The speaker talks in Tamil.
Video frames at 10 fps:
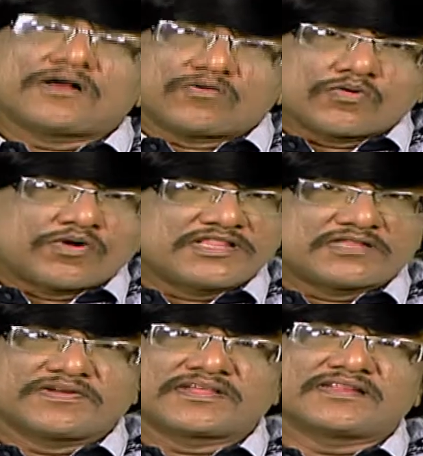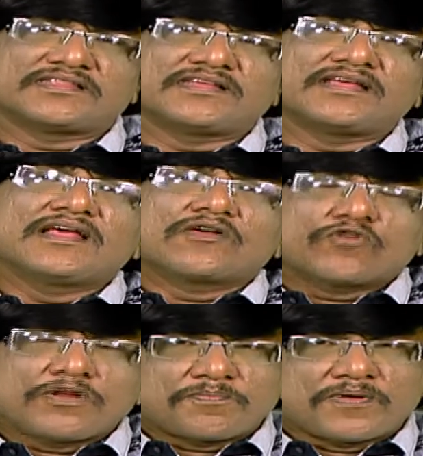ஒரு ஒழித்து வருகிறது
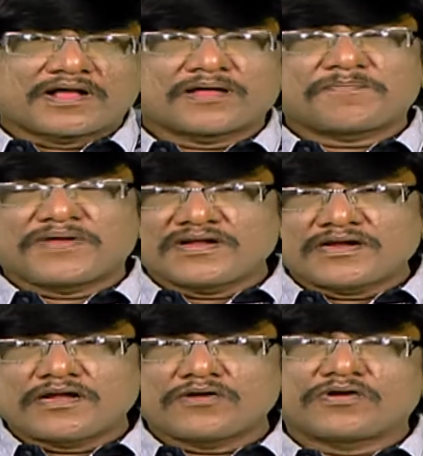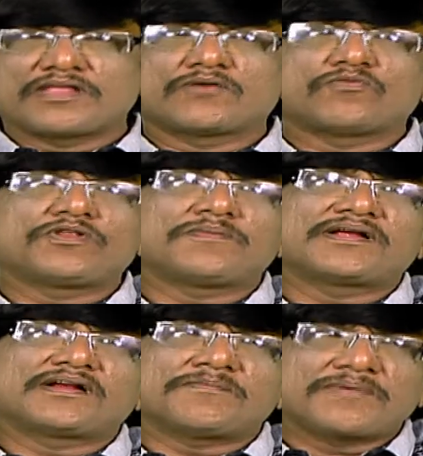குறிப்பாக பெண்களினுடைய
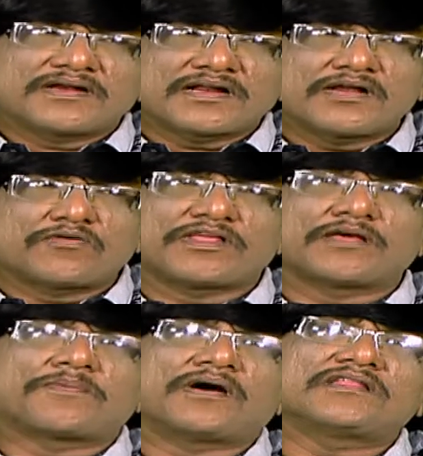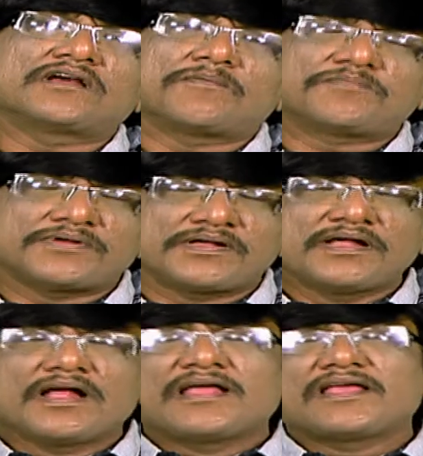உரிமைகள் பெண்களினுடைய பாதுகாப்பு
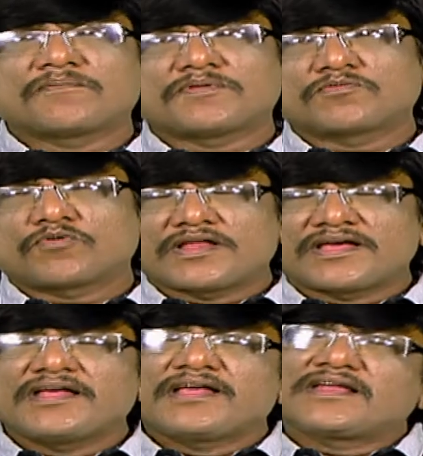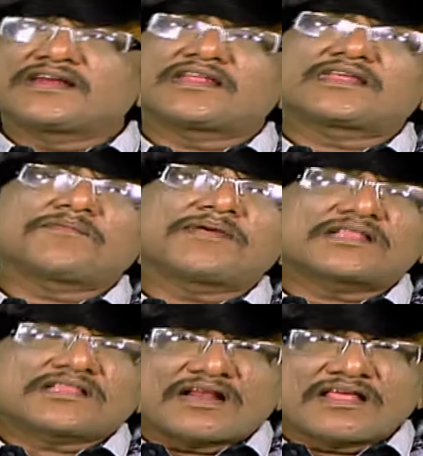என்பது கூட இன்றைக்கு
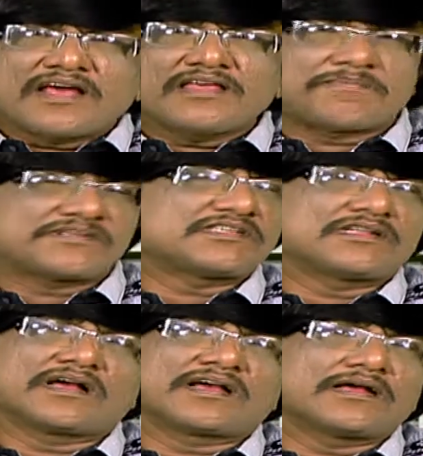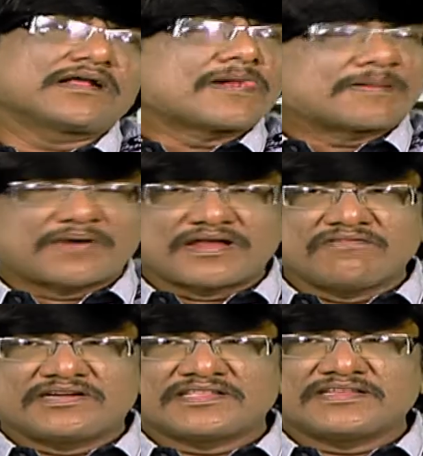மிக தலையாய பிரச்சனையாக
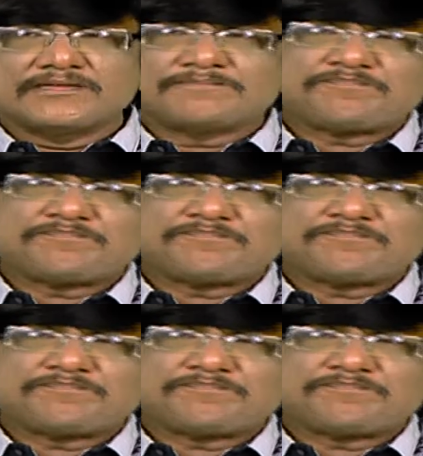மாறிவிட்டது